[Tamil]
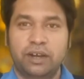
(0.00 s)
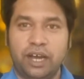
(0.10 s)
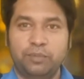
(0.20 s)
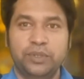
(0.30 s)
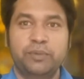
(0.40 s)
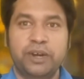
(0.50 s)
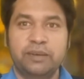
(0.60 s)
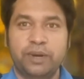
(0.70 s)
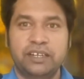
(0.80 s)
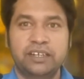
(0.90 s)

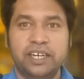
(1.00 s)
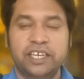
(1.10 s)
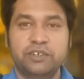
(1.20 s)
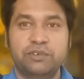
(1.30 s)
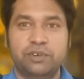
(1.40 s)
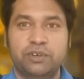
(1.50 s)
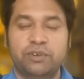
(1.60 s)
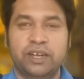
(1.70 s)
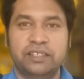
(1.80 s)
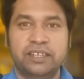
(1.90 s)
அற்புதமான மனநிலையும்
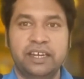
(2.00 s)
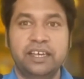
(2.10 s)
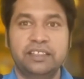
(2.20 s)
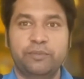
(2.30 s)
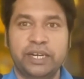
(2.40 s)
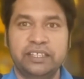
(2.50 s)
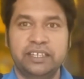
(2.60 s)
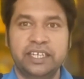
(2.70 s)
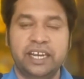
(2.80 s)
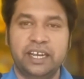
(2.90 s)
கொடுக்கும் அதனால் அந்த
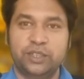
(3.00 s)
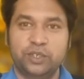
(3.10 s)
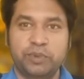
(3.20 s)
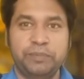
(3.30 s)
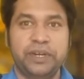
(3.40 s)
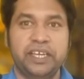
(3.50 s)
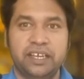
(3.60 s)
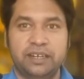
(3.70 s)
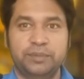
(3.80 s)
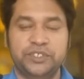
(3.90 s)
மனிதனை எல்லாத்துக்குமே
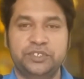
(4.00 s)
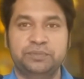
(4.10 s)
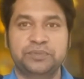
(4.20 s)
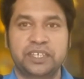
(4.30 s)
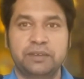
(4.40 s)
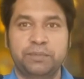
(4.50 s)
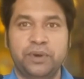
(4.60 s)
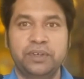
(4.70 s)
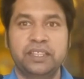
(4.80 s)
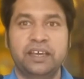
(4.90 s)
பிடிக்க ஆரம்பிச்சிடும்
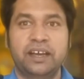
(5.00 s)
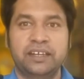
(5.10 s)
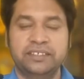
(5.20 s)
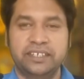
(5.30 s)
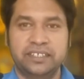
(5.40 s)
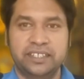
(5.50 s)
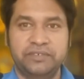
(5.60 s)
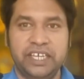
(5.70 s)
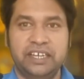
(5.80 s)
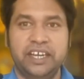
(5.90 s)
இப்போது இந்த அக்னி சக்தி
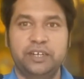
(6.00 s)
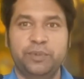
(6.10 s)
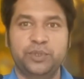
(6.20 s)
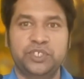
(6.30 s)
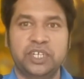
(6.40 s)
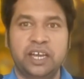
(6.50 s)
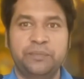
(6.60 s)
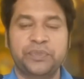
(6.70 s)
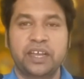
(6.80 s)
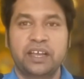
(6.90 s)
வீக் ஆகிட்டு போச்சுன்னா
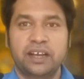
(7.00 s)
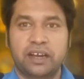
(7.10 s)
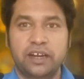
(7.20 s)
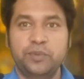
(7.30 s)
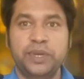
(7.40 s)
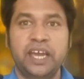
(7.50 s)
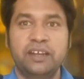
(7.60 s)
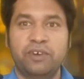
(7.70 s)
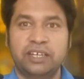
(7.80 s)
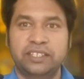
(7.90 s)

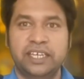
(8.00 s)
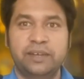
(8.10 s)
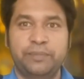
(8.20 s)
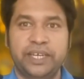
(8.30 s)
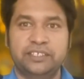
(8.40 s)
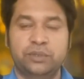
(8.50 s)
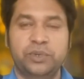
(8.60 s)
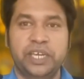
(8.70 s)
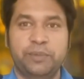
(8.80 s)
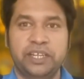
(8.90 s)
கடுமையான வார்த்தைகளை
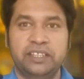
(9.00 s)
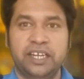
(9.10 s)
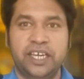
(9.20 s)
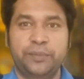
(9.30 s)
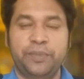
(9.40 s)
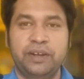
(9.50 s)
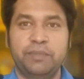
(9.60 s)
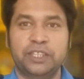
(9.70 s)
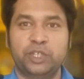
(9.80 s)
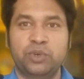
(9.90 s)
பேசக்கூடிய மனிதனாக
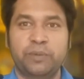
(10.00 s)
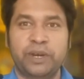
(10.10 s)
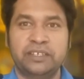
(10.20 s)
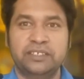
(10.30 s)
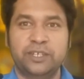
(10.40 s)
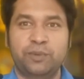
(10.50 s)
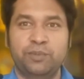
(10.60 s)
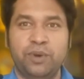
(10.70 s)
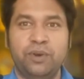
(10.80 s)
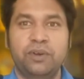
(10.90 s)
இருப்பான் மற்றவங்க மனசு
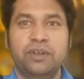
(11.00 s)
ரொம்ப